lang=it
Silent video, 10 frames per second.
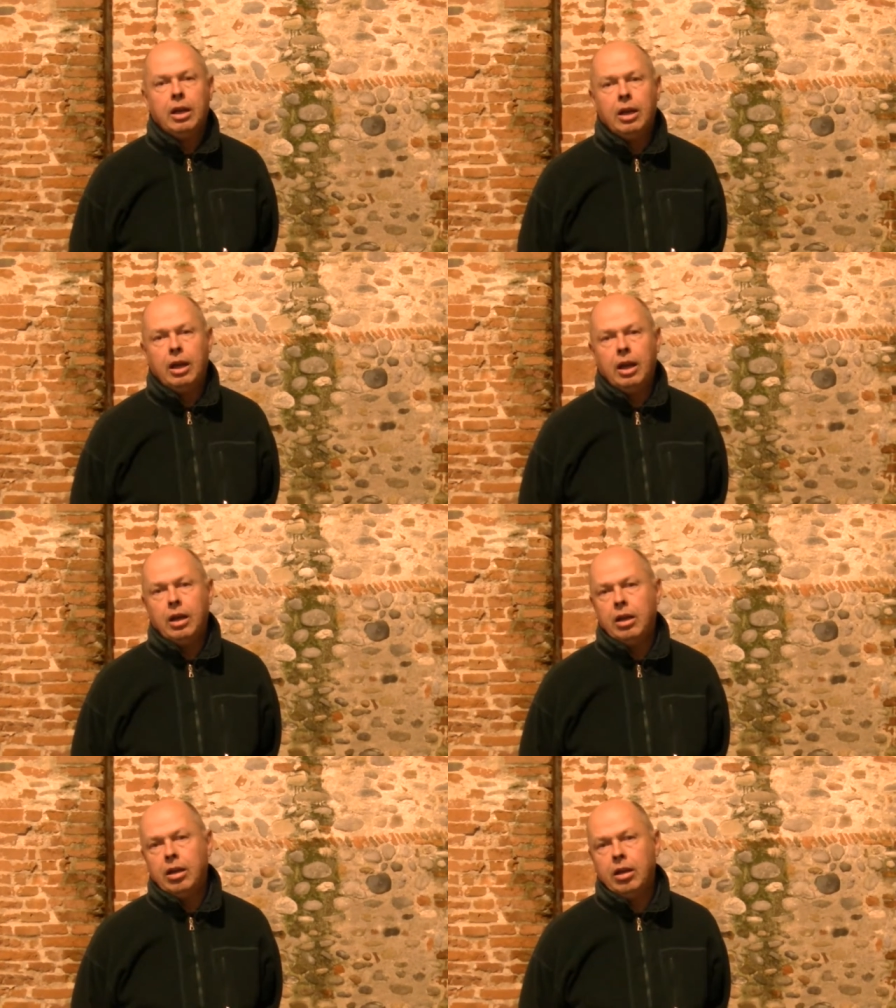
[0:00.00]
e
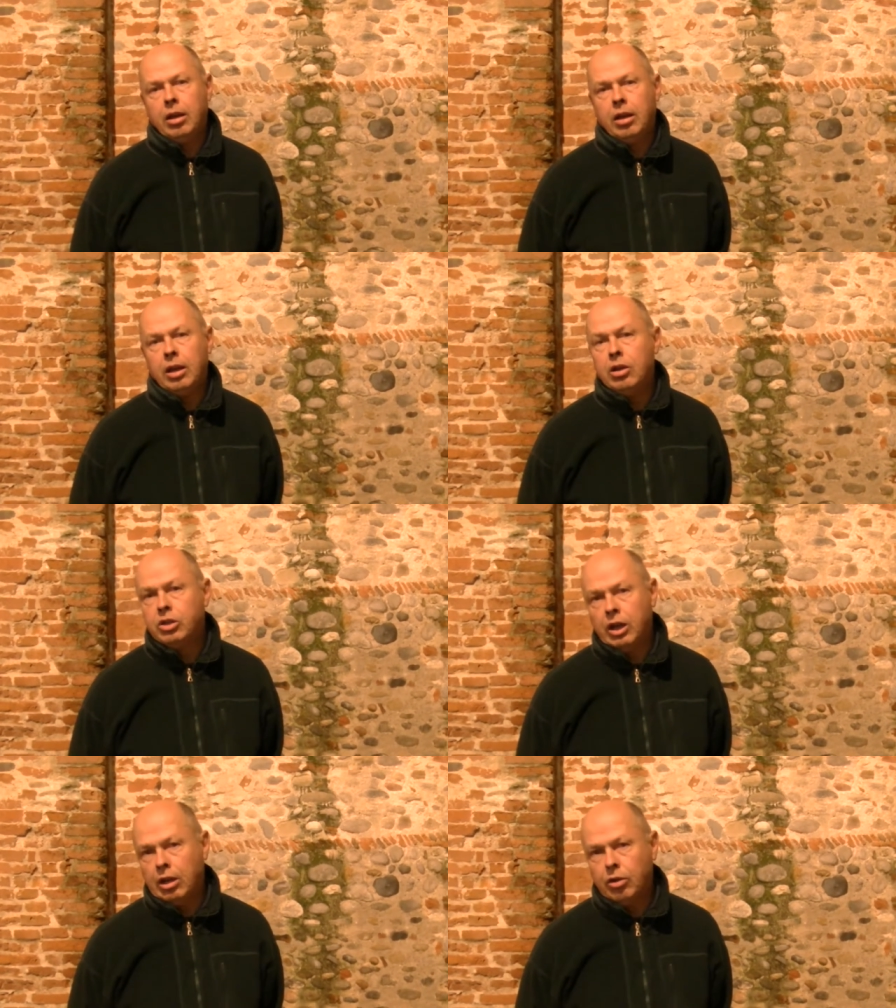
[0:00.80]
eh,
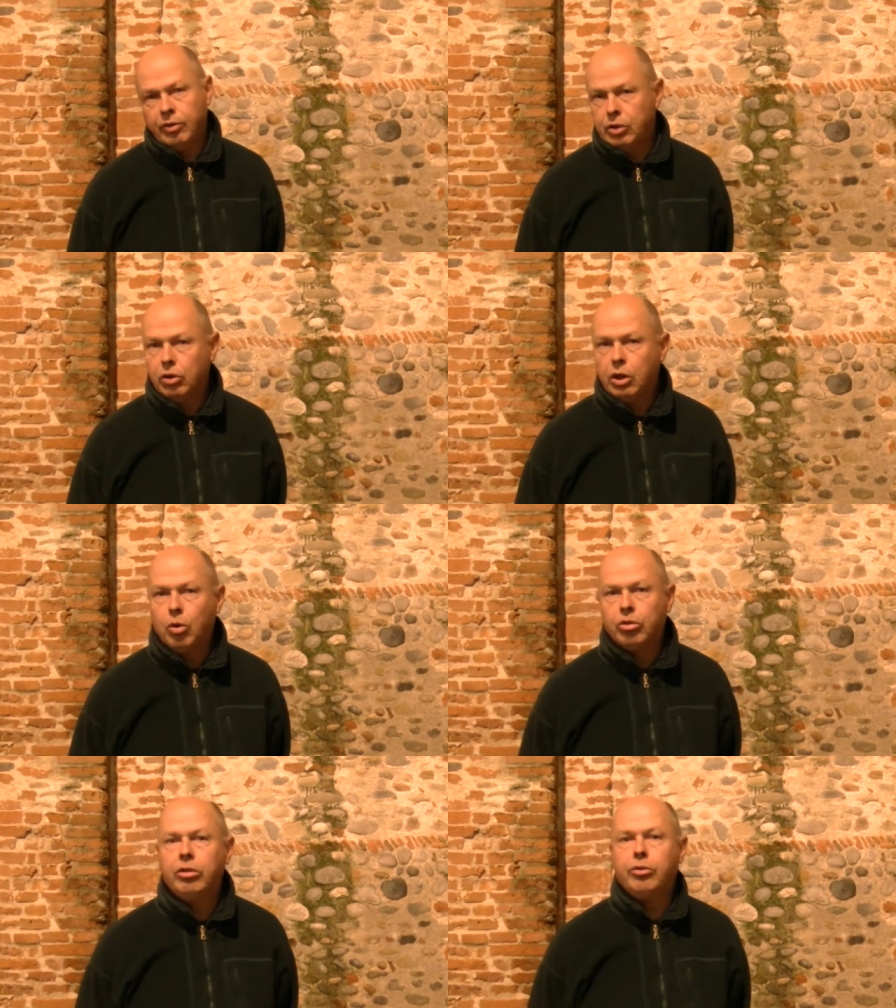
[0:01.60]
insegno, faccio dei
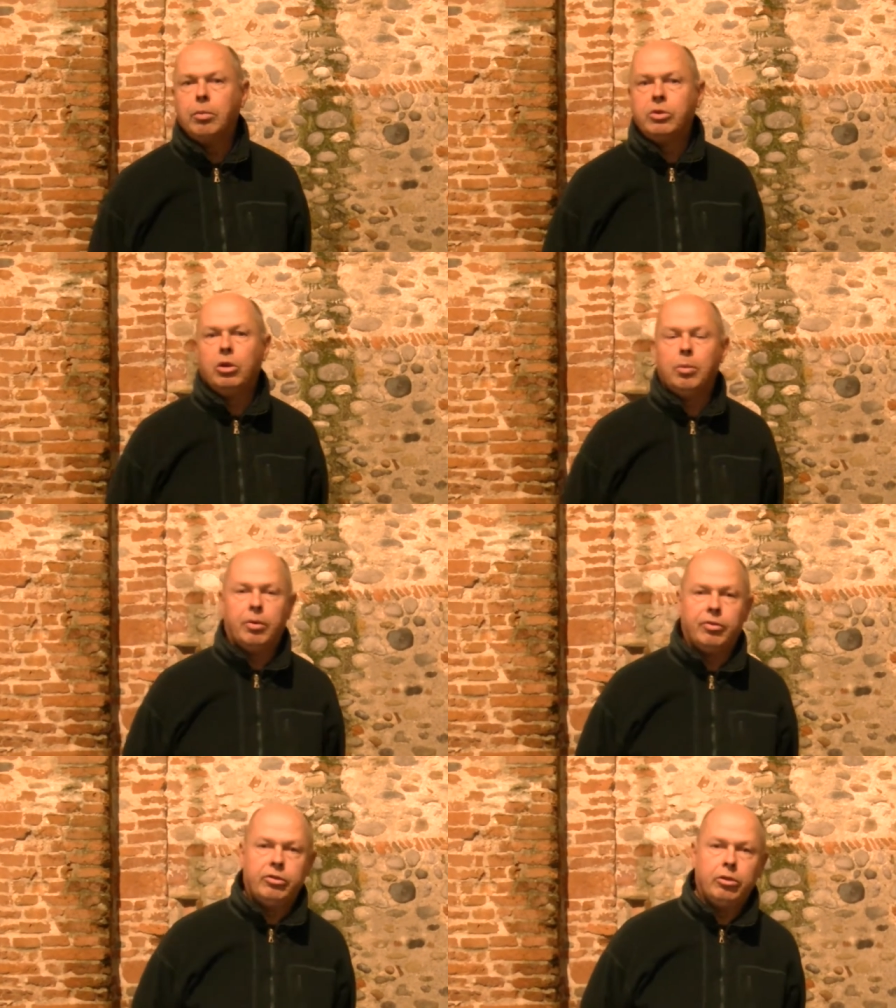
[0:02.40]
corsi di formazione
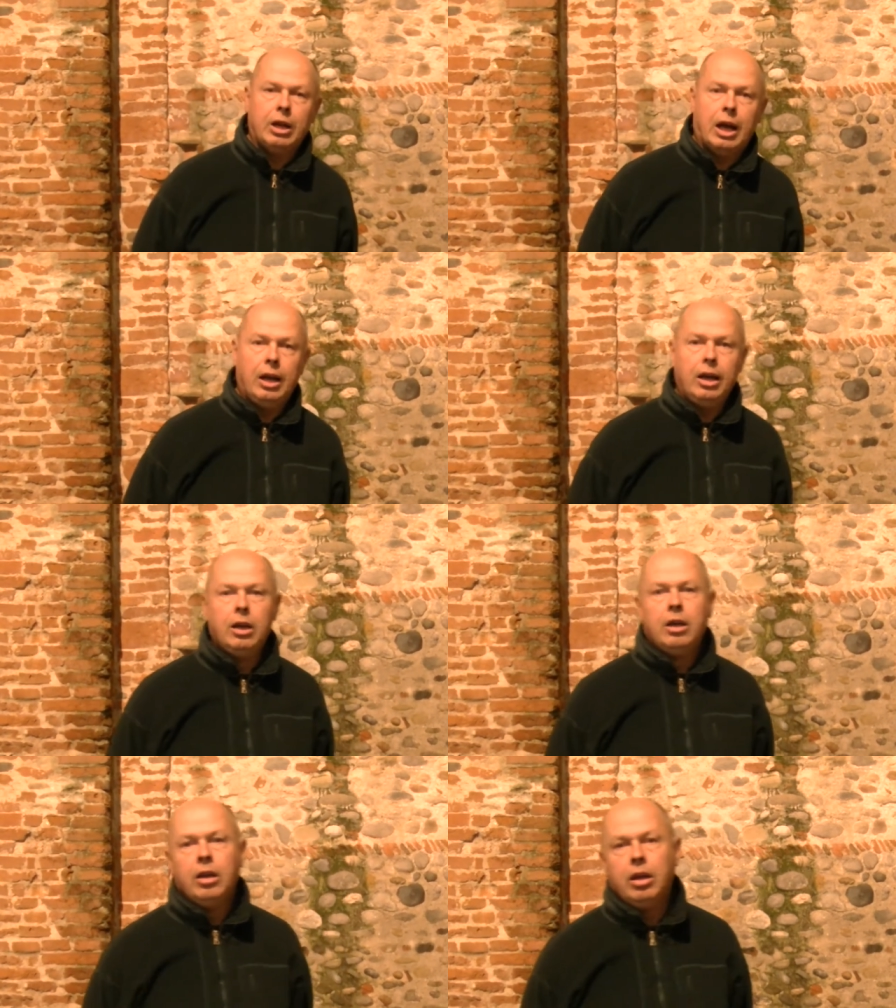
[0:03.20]
professionale,
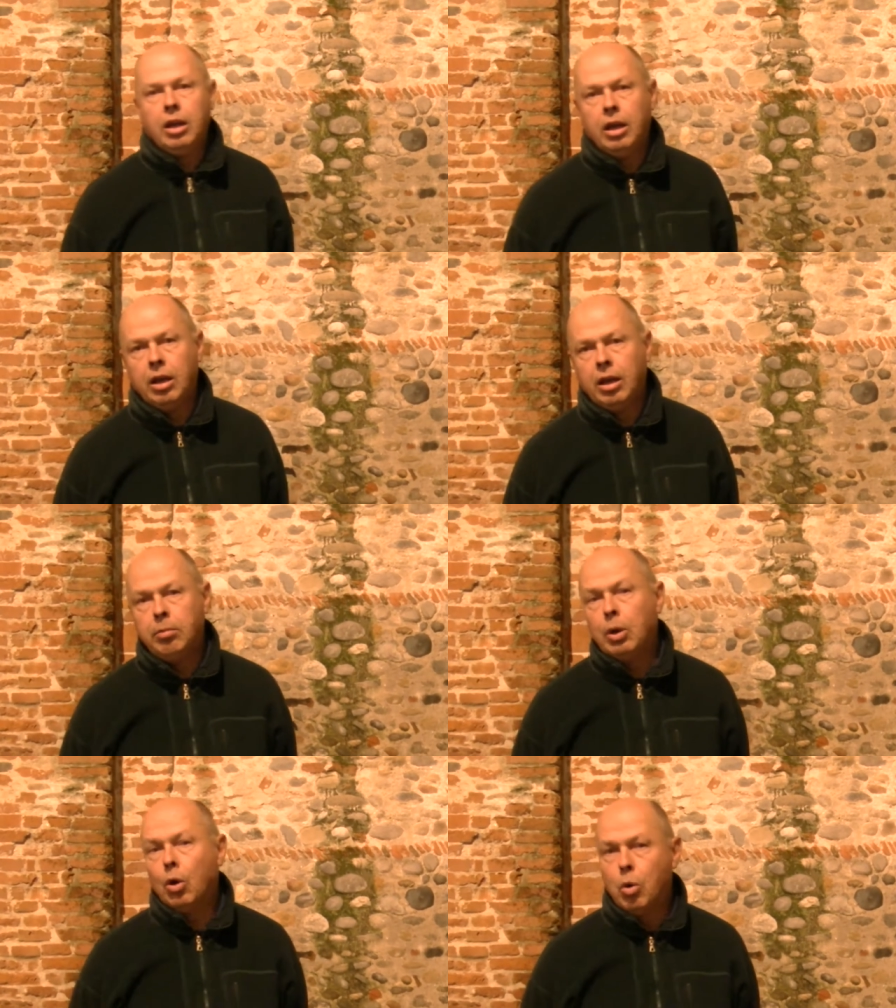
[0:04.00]

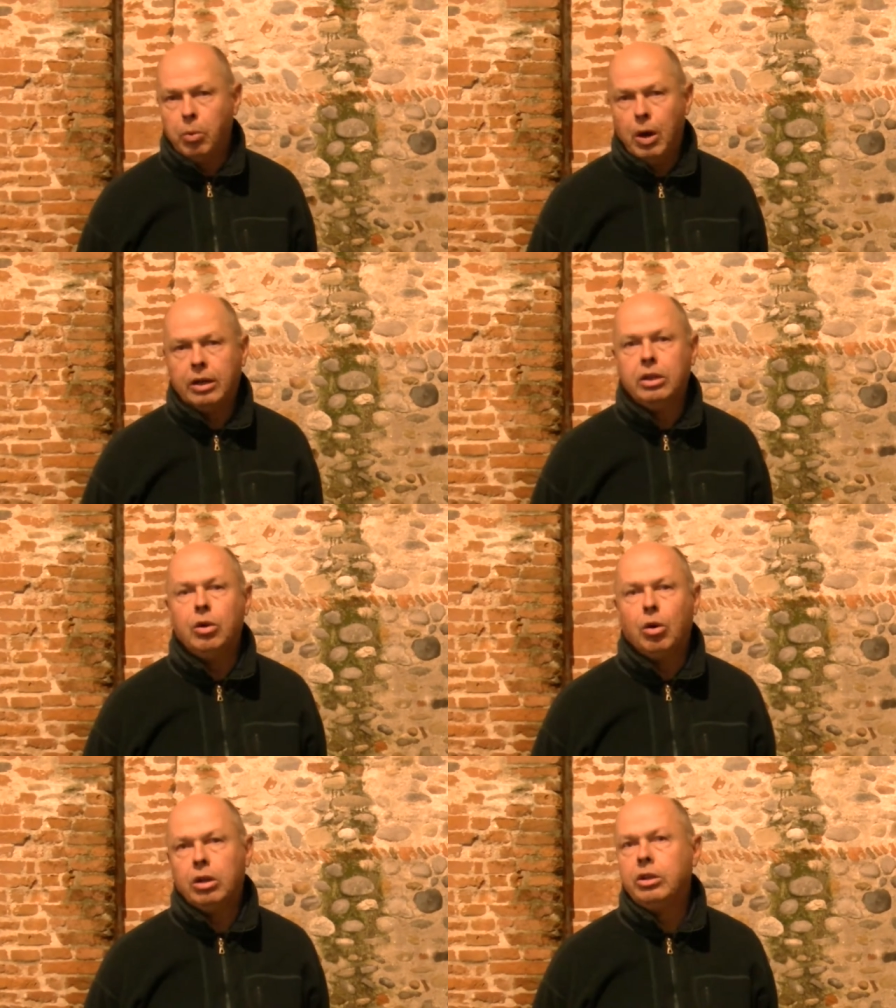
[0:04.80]
eh, mi occupo anche
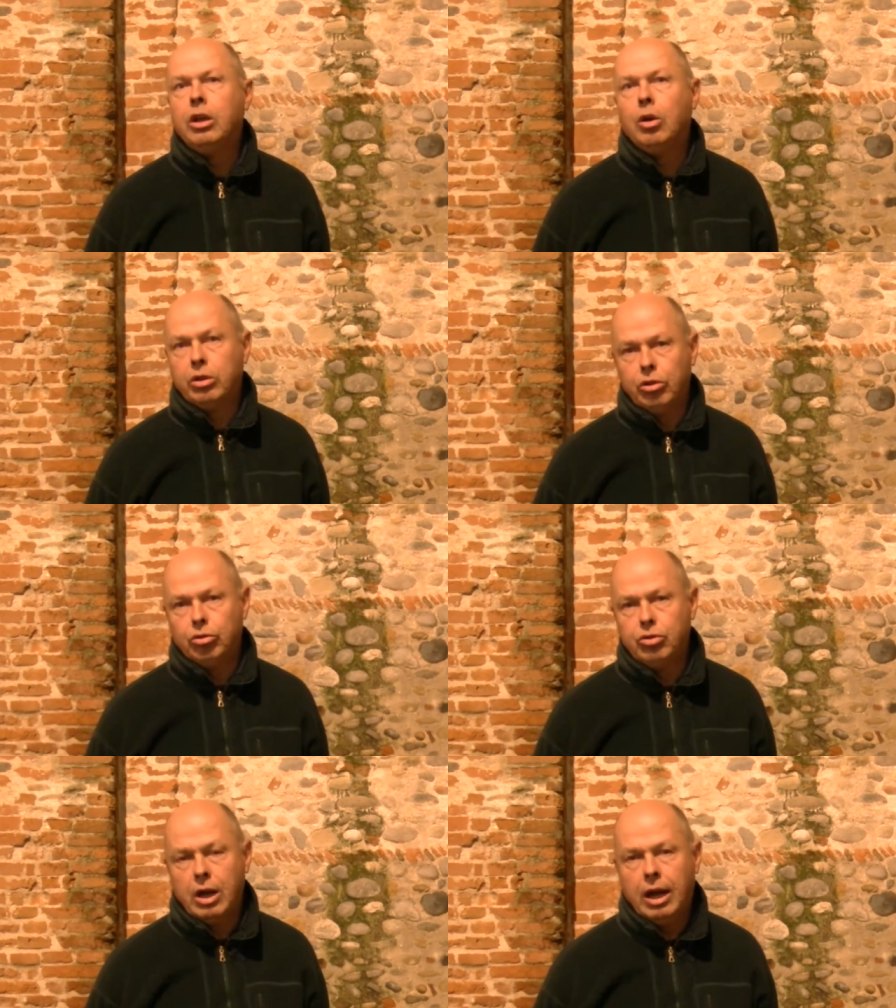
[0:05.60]
di orti e orti
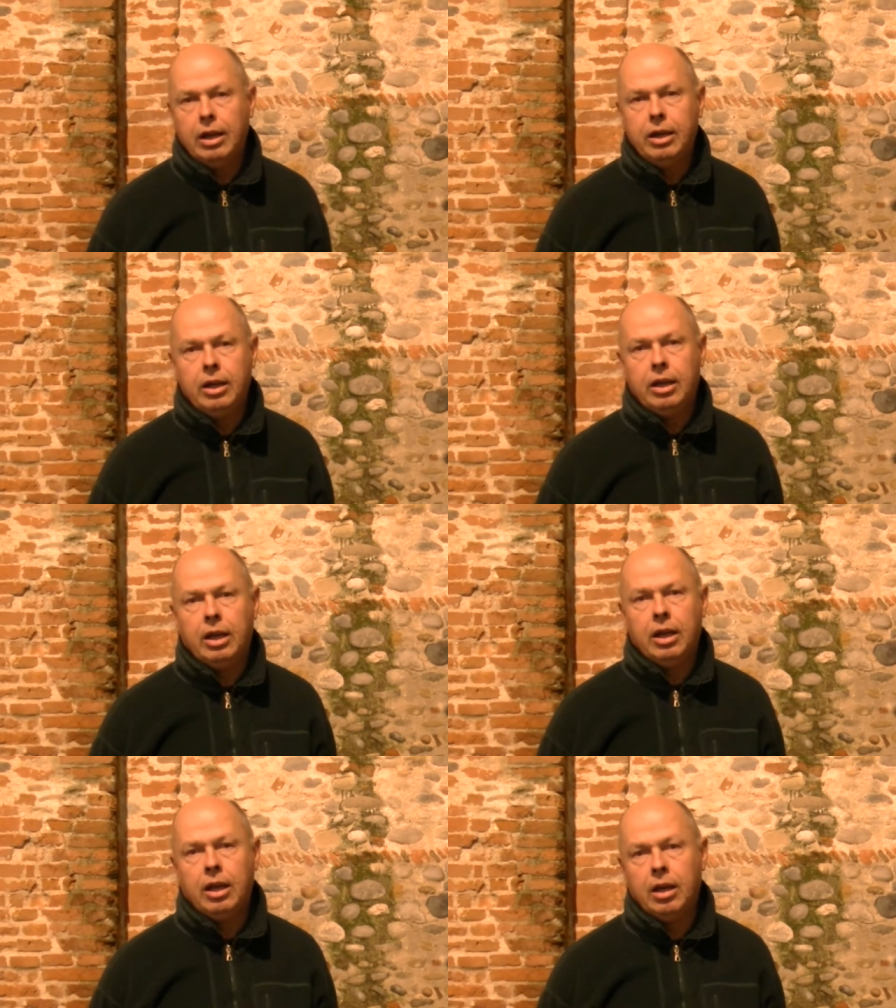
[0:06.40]
sociali locali
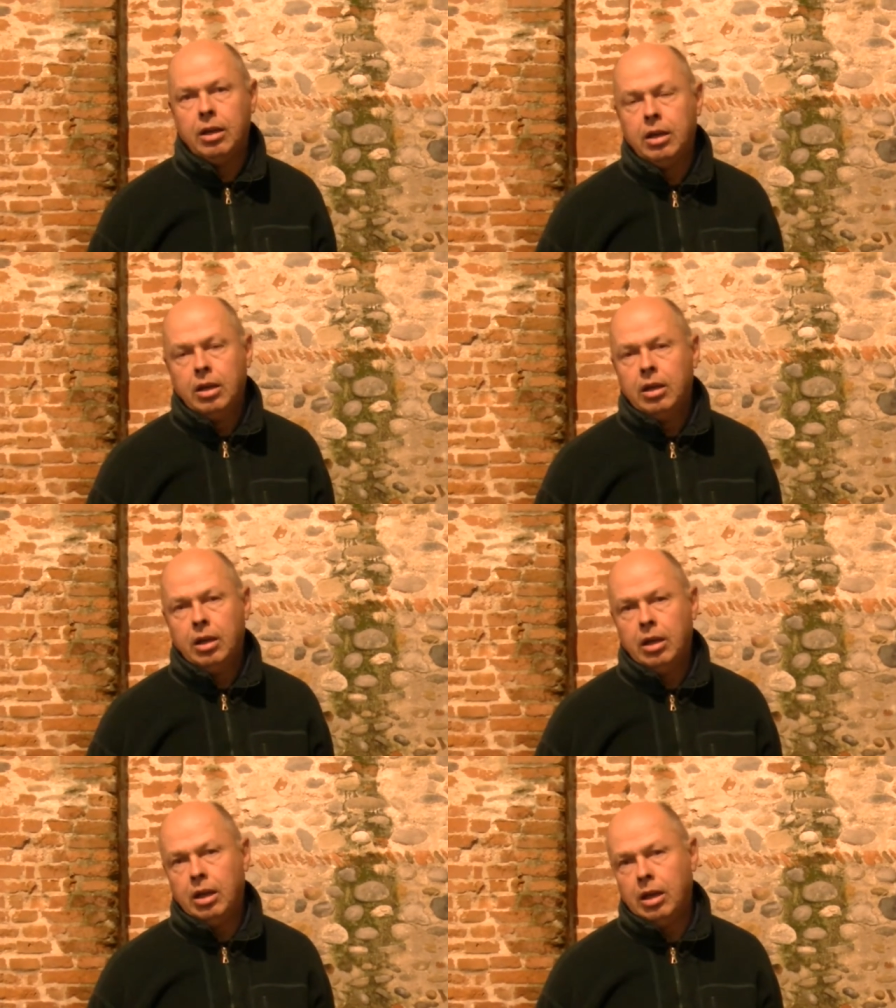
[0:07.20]
e,
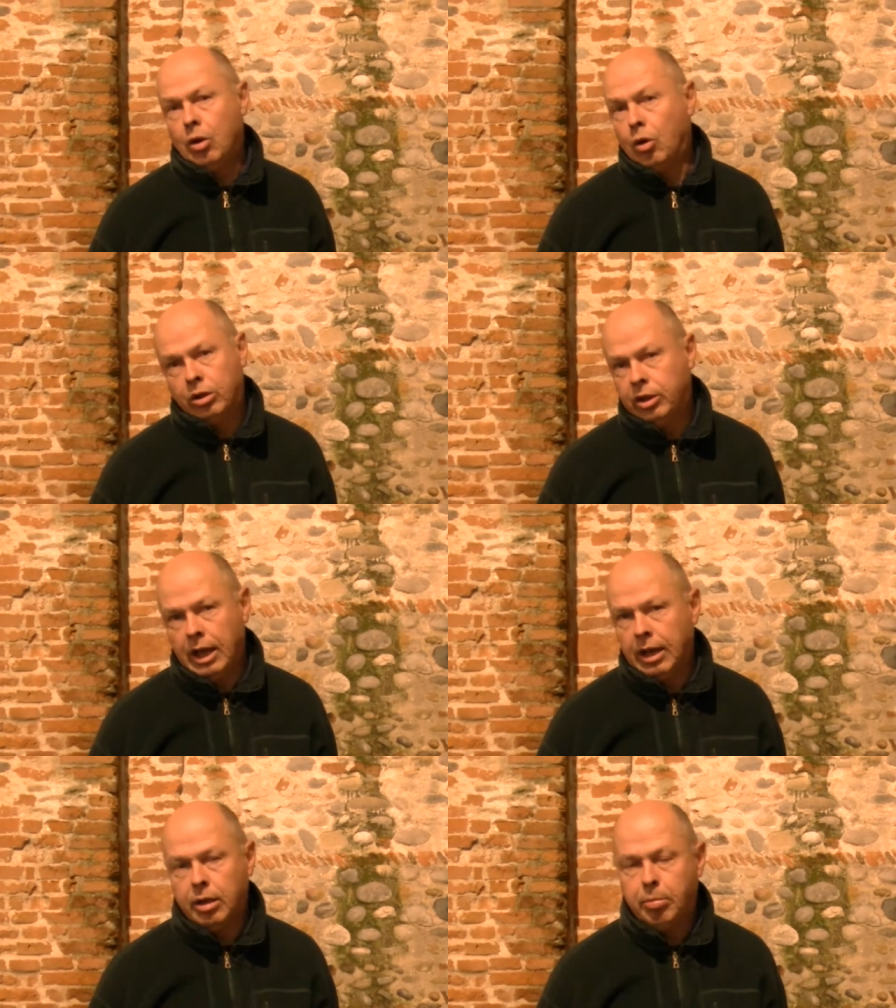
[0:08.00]
e orti anche